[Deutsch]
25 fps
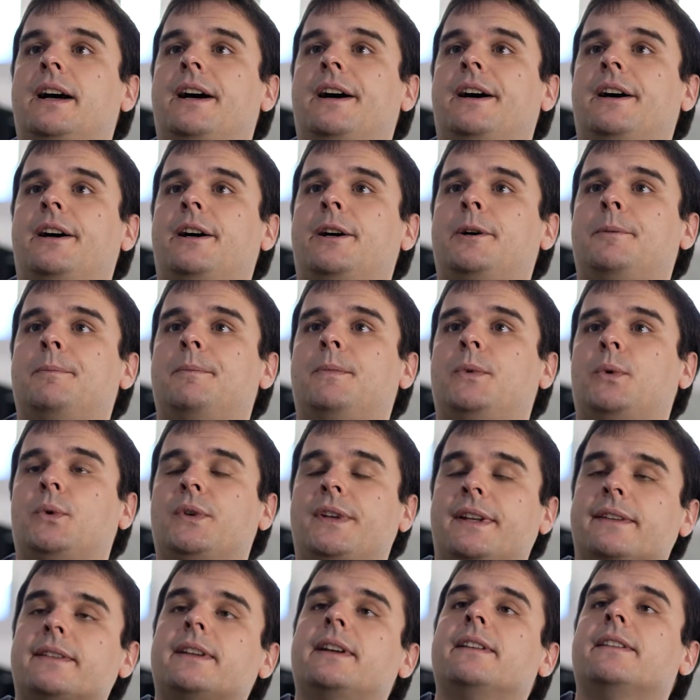ähm,
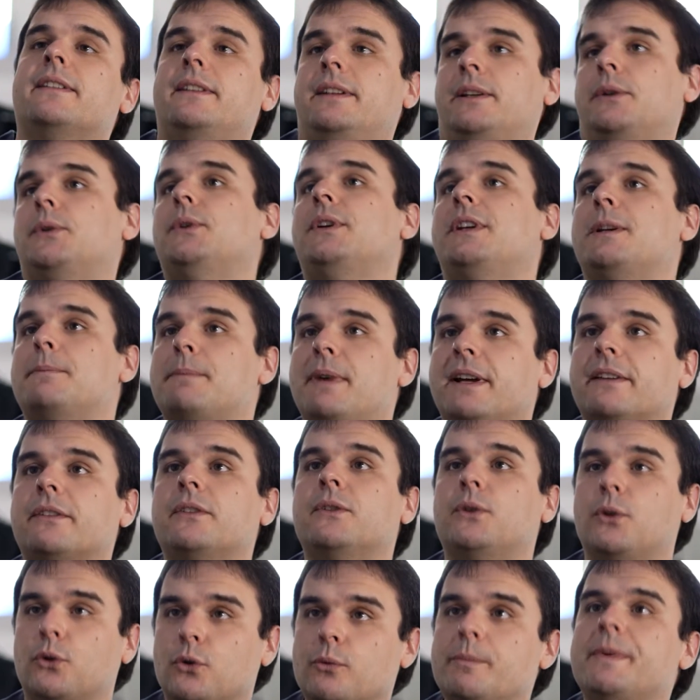und das Ganze natürlich dann
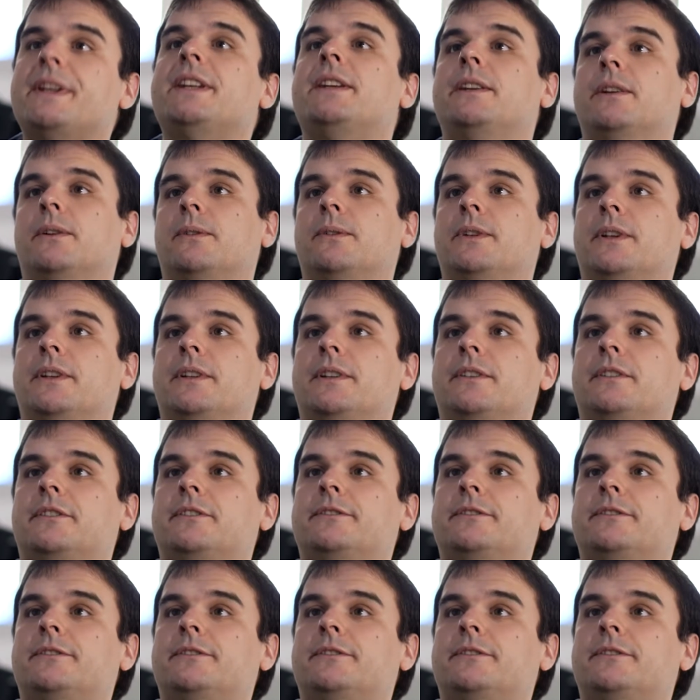passend dokumentiert wird.